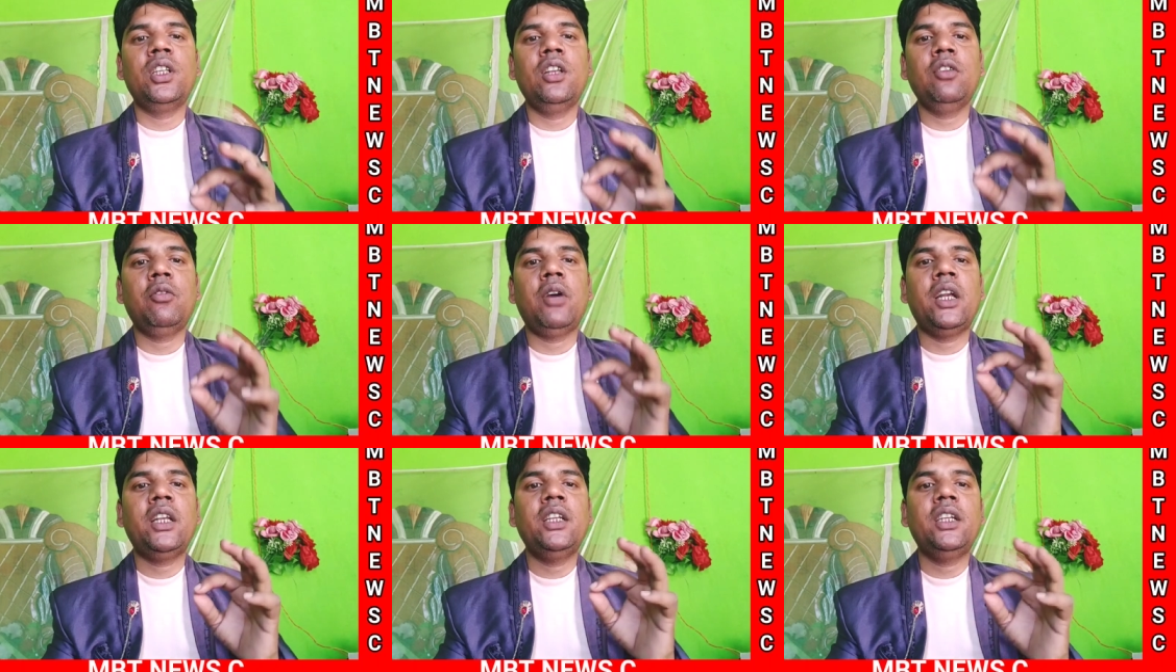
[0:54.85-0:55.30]

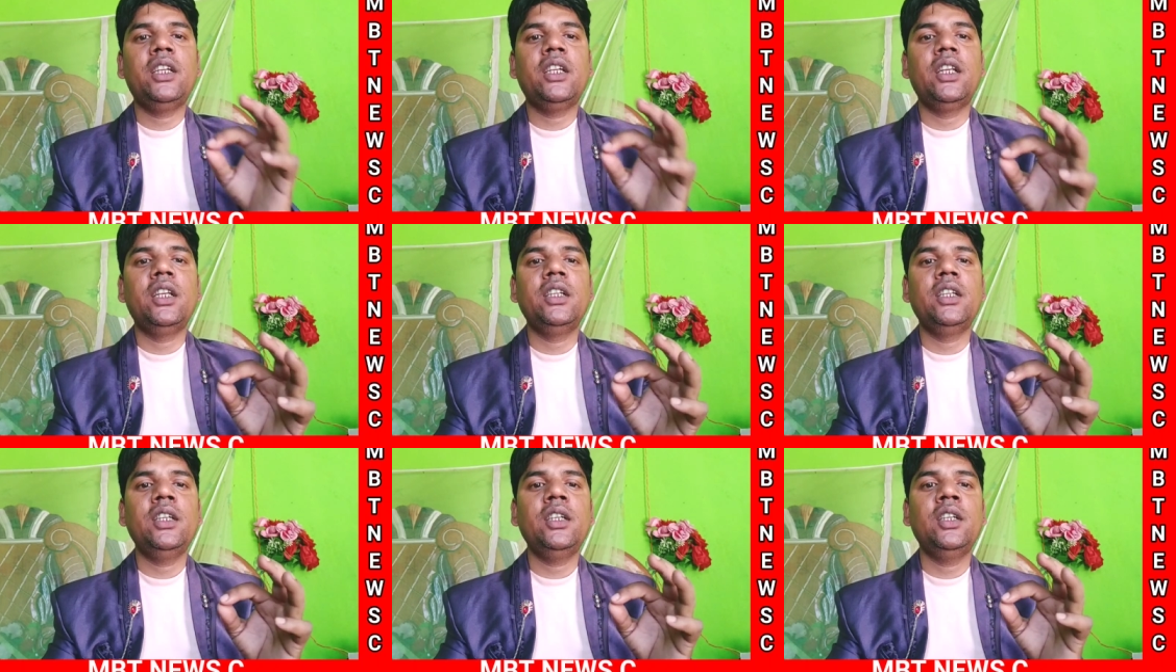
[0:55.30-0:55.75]
दिलवाने
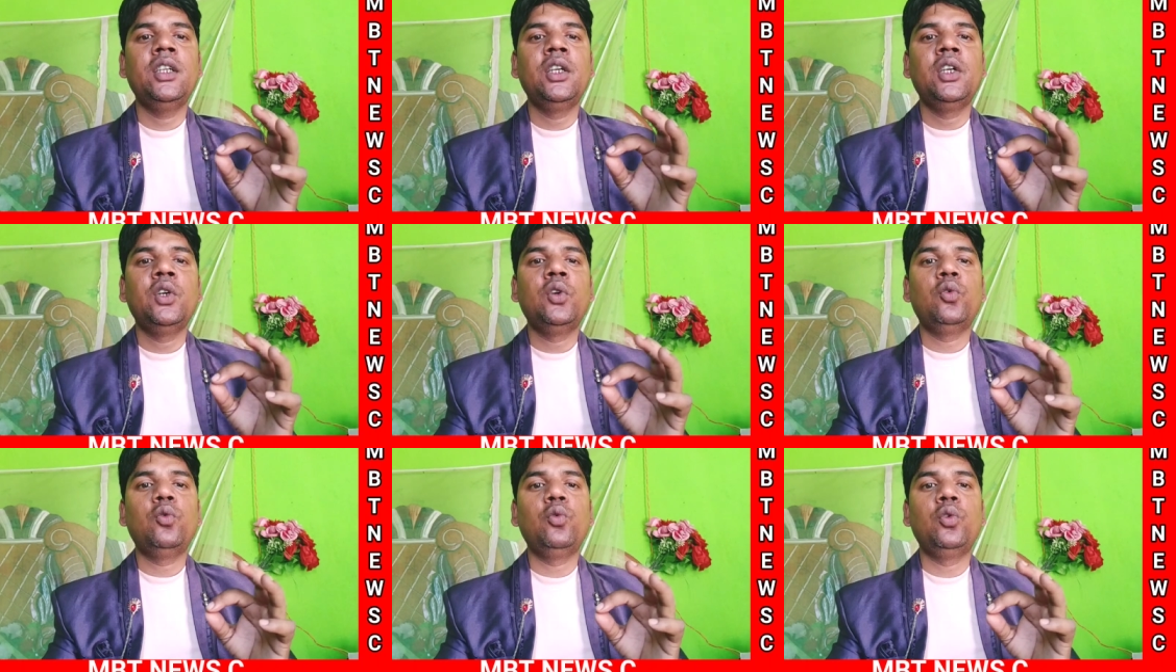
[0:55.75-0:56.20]
के लिए
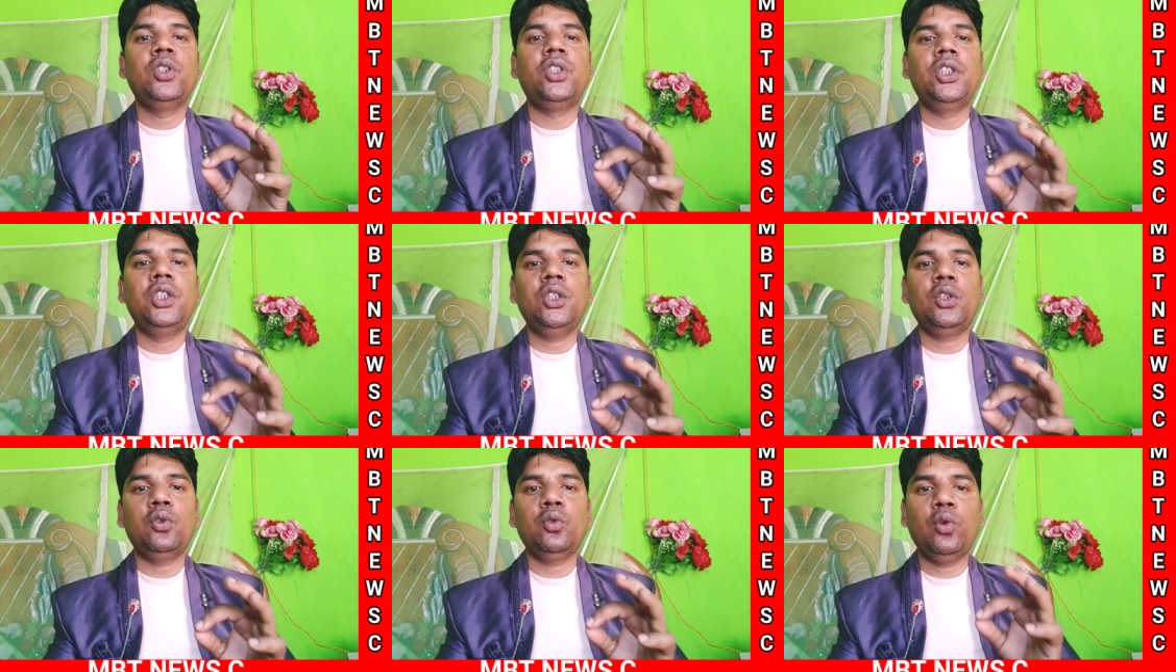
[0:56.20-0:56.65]
वो
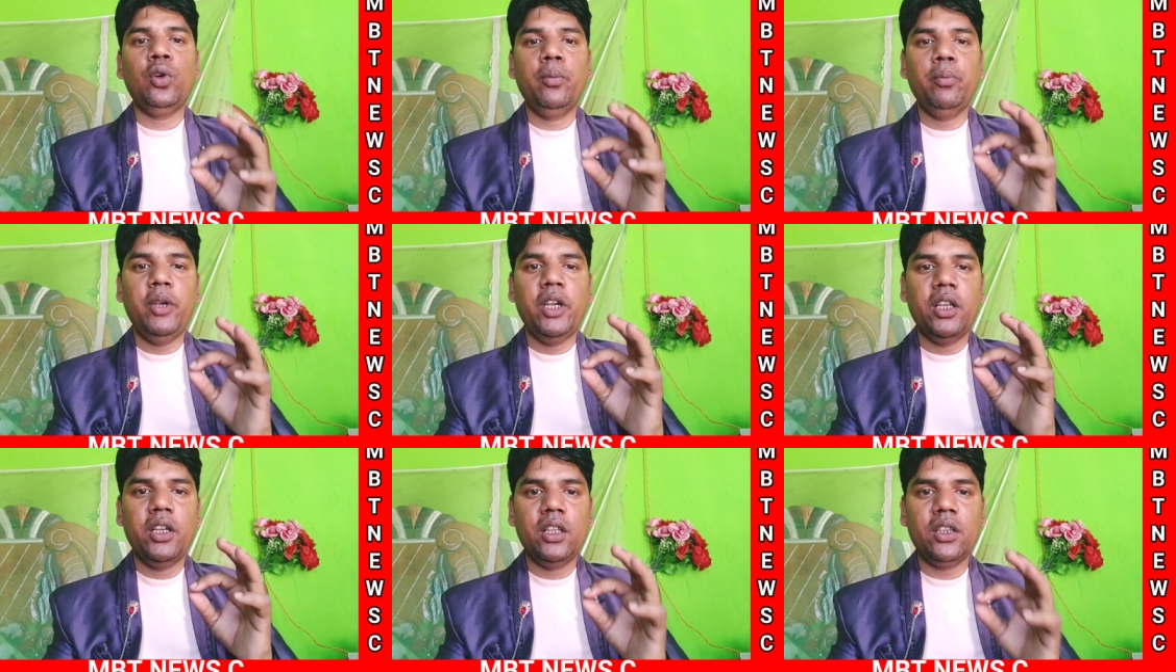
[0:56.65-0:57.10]
जी तोड़
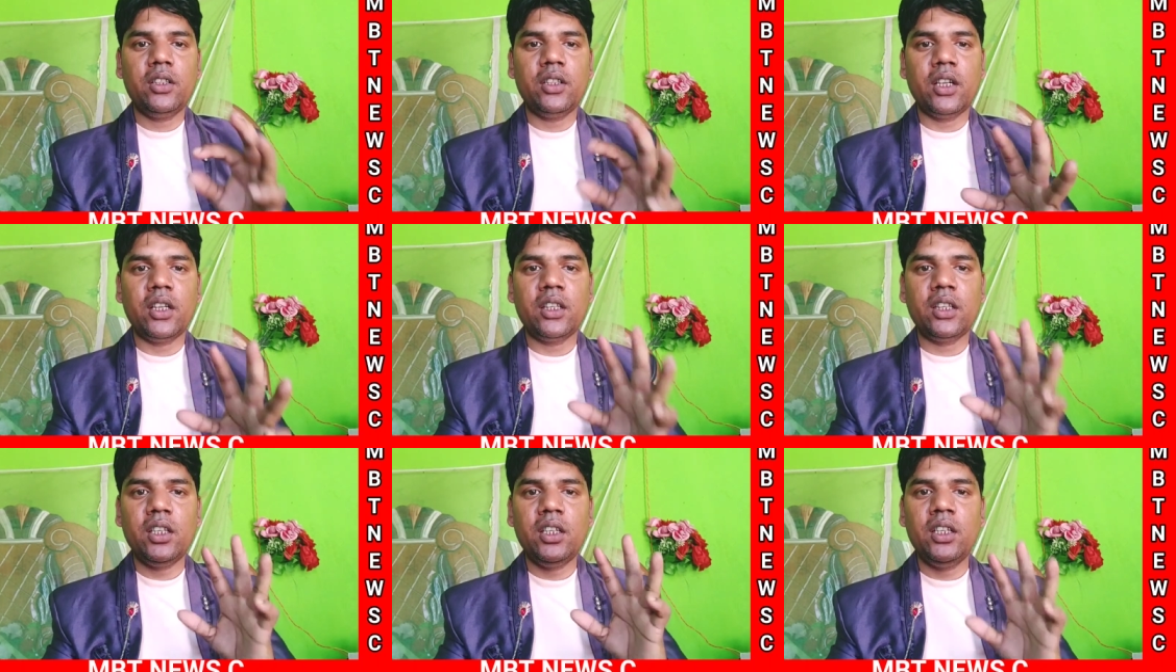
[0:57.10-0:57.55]
मेहनत
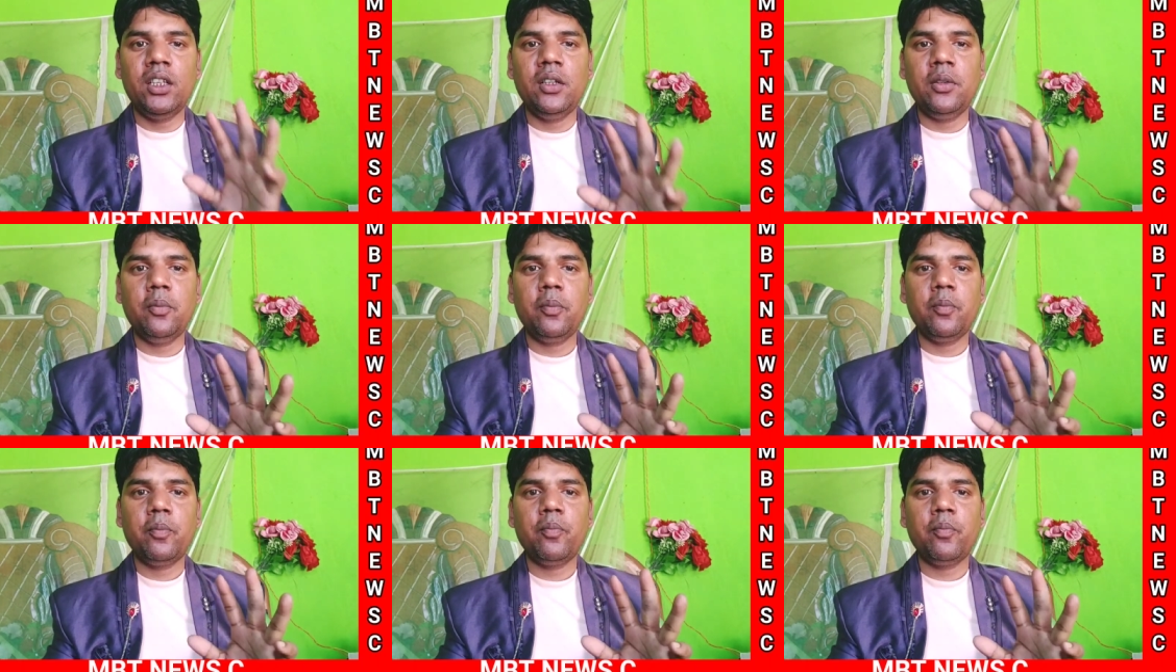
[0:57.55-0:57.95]
करते हैं